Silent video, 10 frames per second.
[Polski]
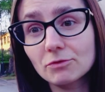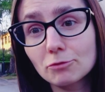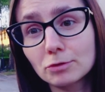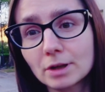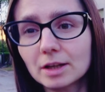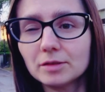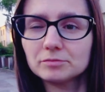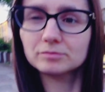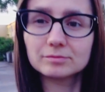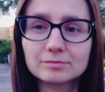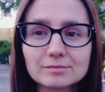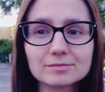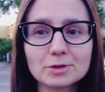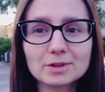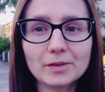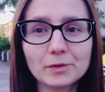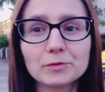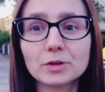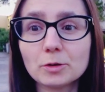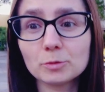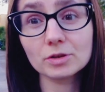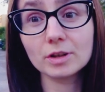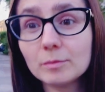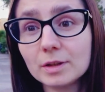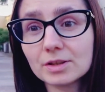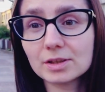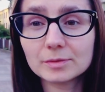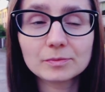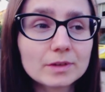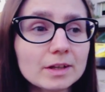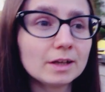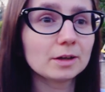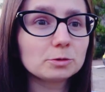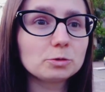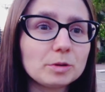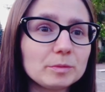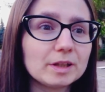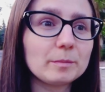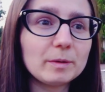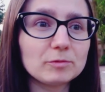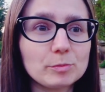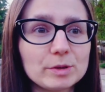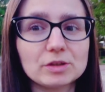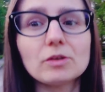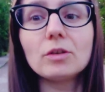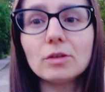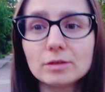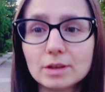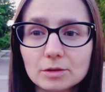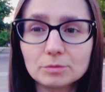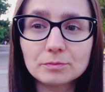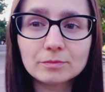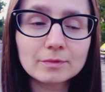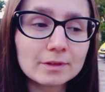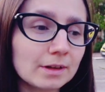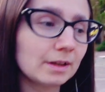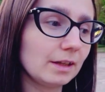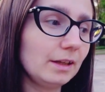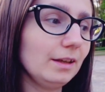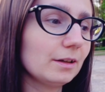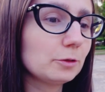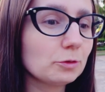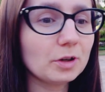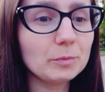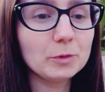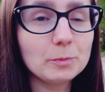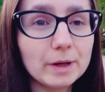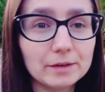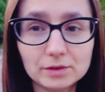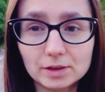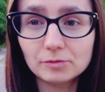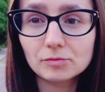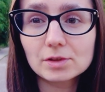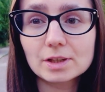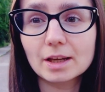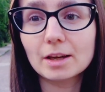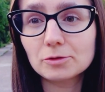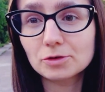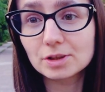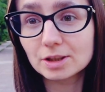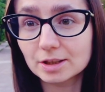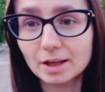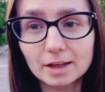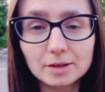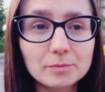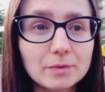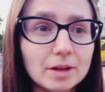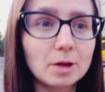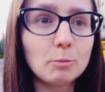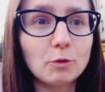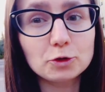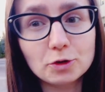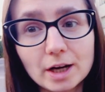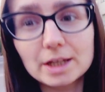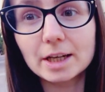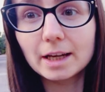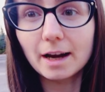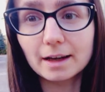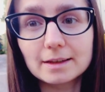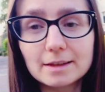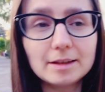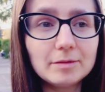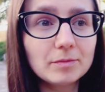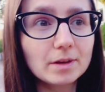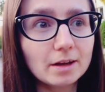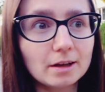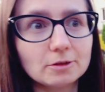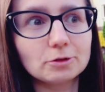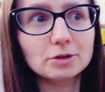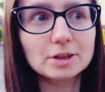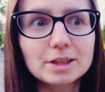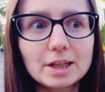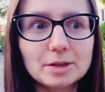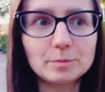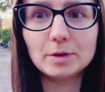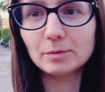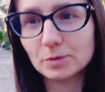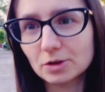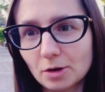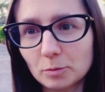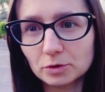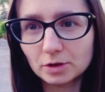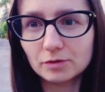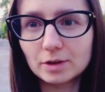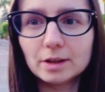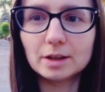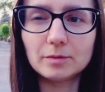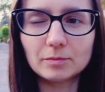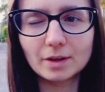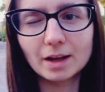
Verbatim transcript: Tutaj zostawiam wiadomość dla Mesia, który mnie na pewno będzie oglądał i który był pewny, że ja już dzisiaj, po wczorajszej akcji, no to z dziećmi z domu nie wyjdę.